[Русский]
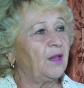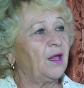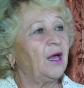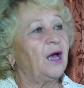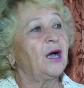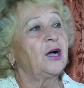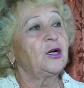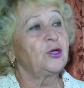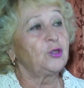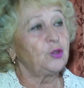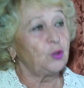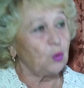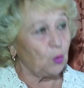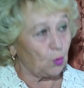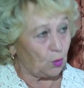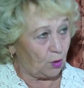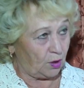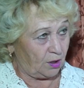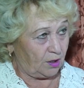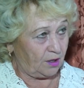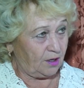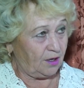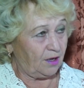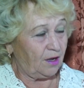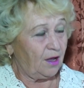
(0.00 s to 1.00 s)

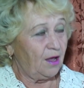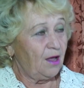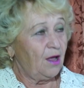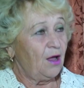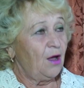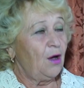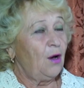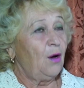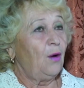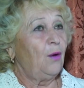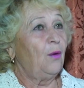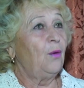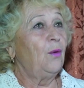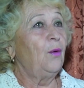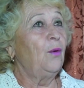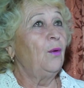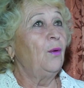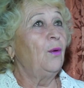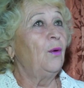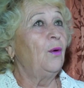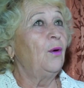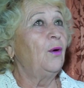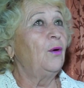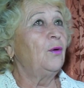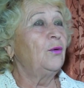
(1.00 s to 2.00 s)
актерах,
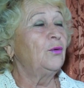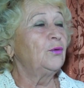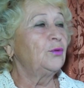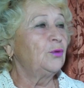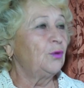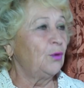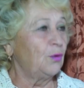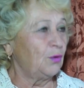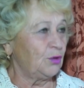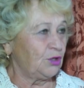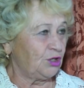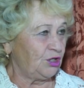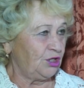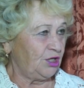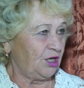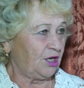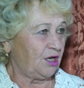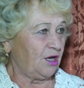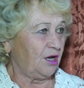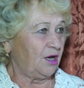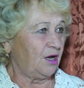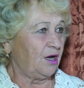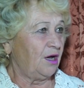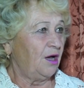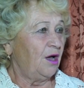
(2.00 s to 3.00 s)
о
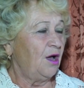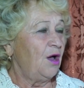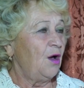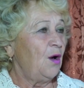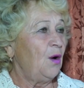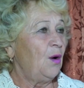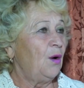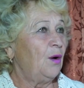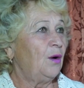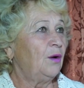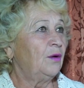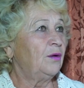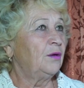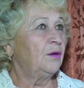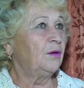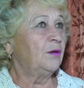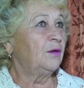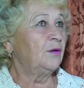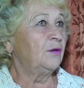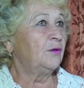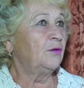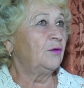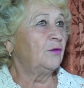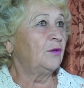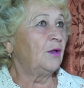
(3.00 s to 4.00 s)
художниках – Э,
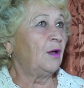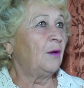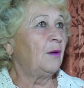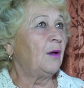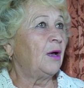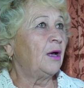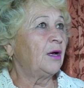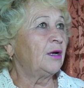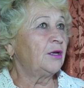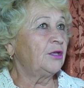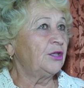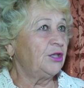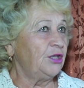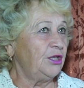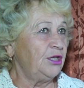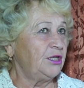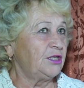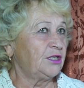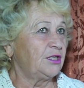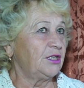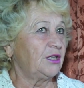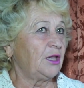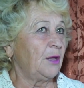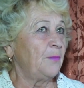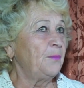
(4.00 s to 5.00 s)
а,
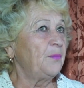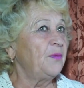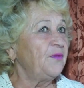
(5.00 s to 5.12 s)
артисты, там,